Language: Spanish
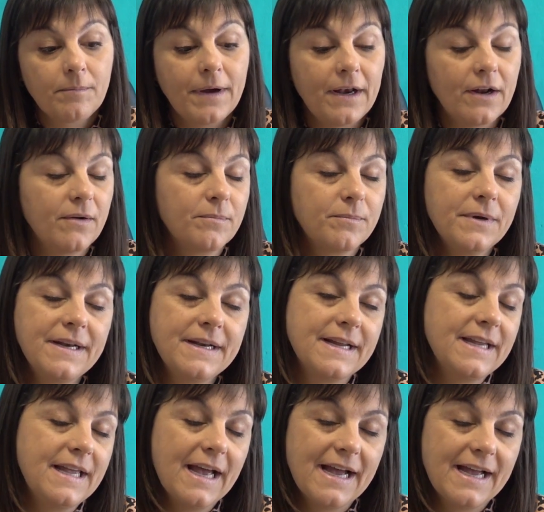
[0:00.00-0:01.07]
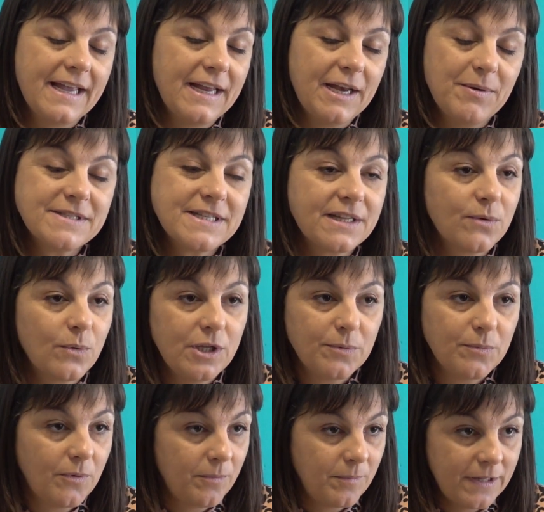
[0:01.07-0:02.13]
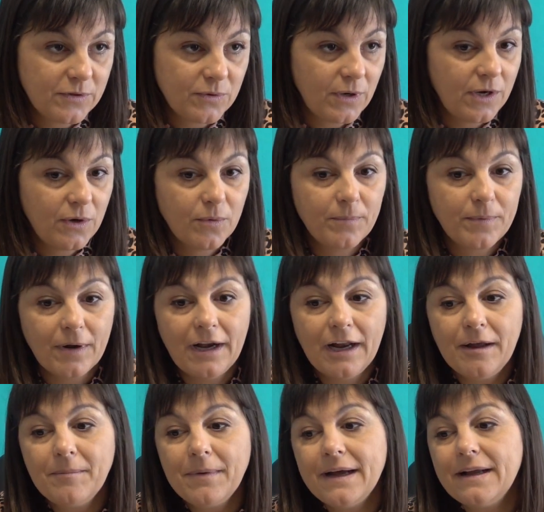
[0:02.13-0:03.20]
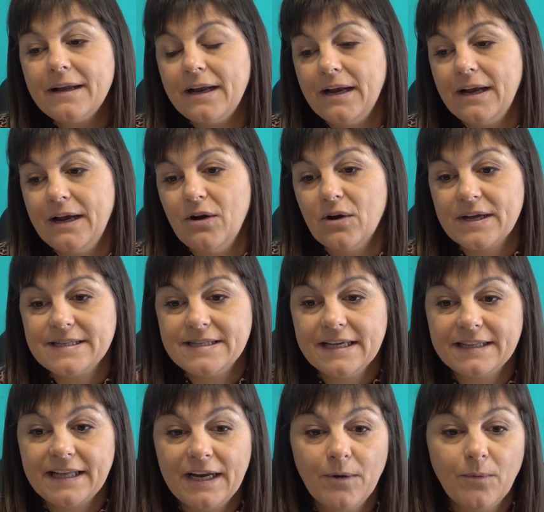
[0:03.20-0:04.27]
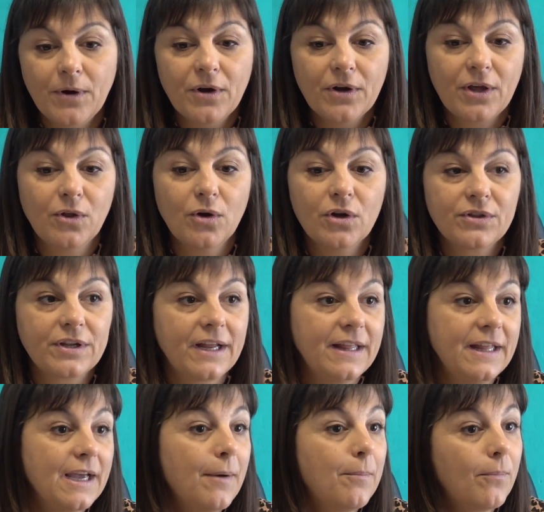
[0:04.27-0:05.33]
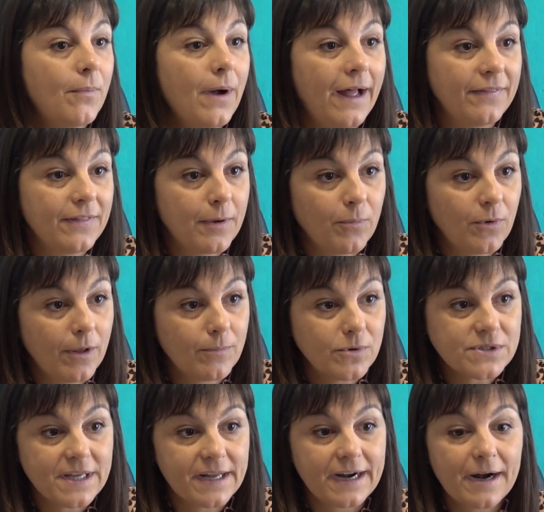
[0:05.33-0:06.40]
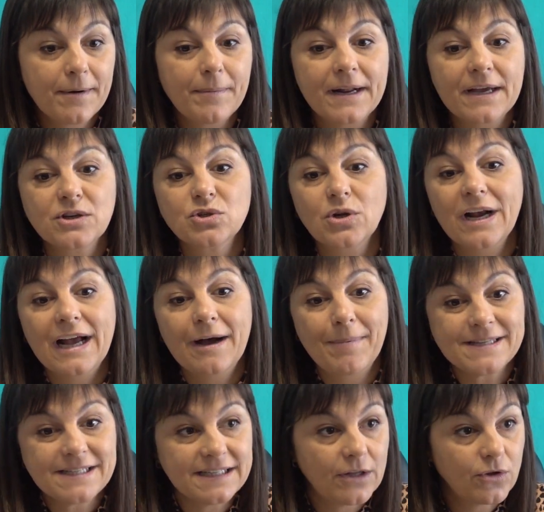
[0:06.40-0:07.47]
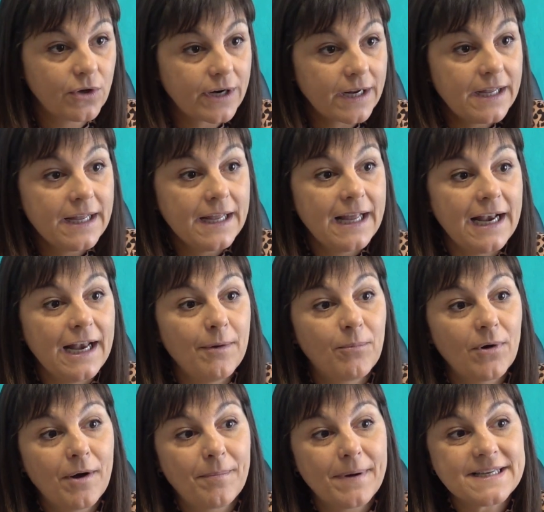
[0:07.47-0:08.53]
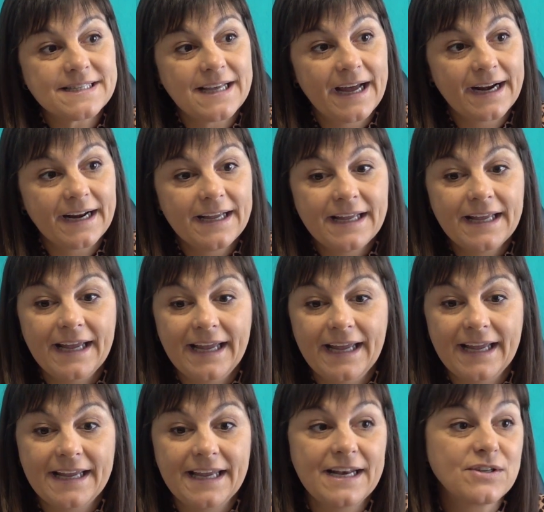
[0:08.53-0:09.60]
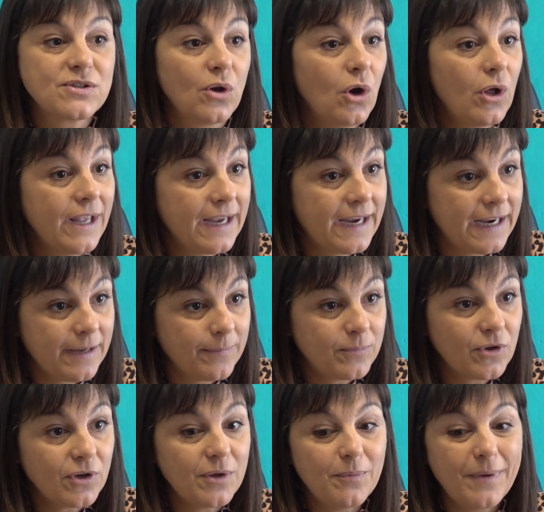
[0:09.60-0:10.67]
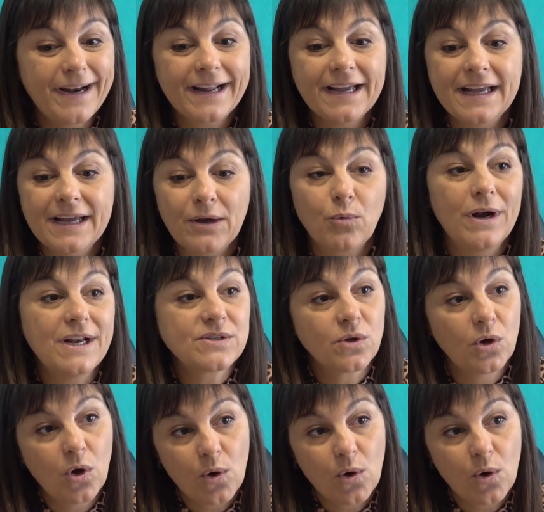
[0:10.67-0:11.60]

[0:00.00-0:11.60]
Bueno, pueden eh, inscribirse hasta último momento, no hay ningún problema. Eh, lo que sí estaría bueno que dos o tres días antes podamos cerrar para que yo al capacitador le pueda pasar eh, quiénes son los inscriptos y ver cuáles son